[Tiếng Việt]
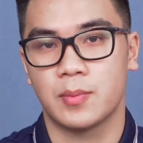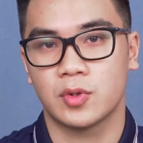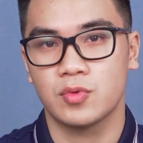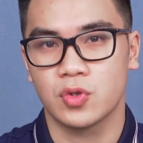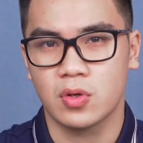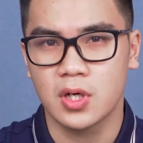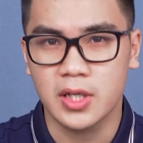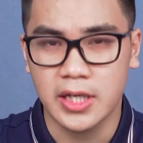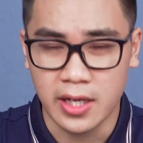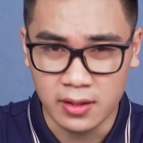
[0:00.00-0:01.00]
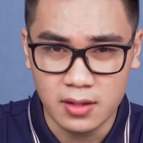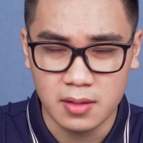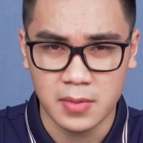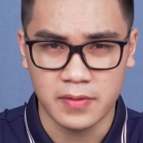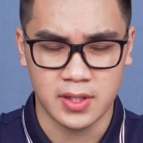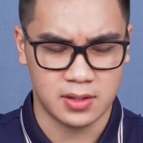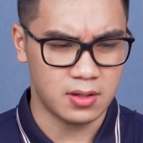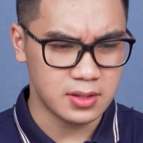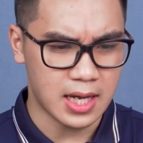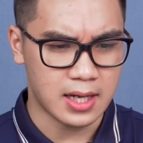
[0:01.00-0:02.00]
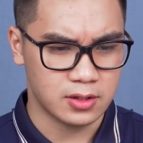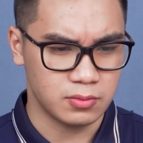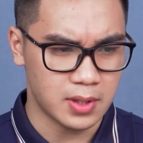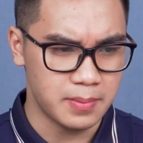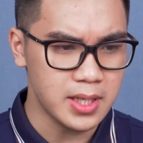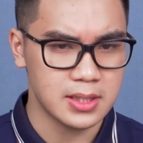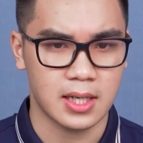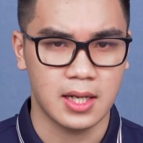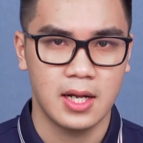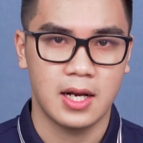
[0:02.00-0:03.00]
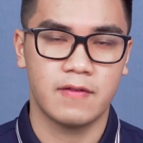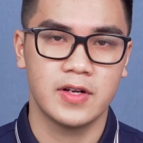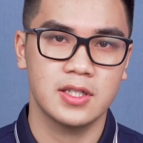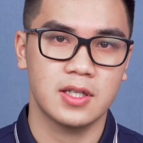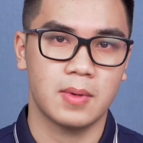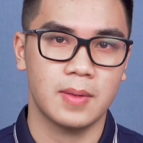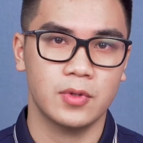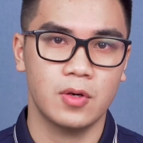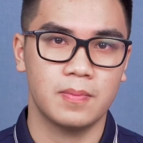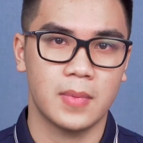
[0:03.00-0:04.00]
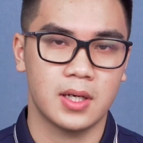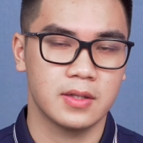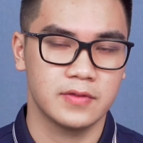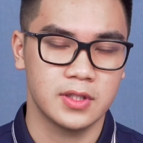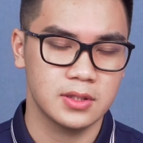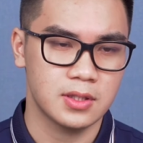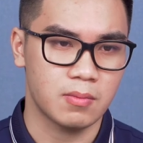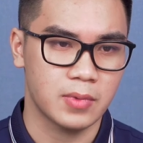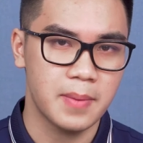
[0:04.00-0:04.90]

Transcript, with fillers: là một thông số cực kỳ ấn tượng bởi vì rõ ràng chúng ta biết rằng là với những dòng laptop và những dòng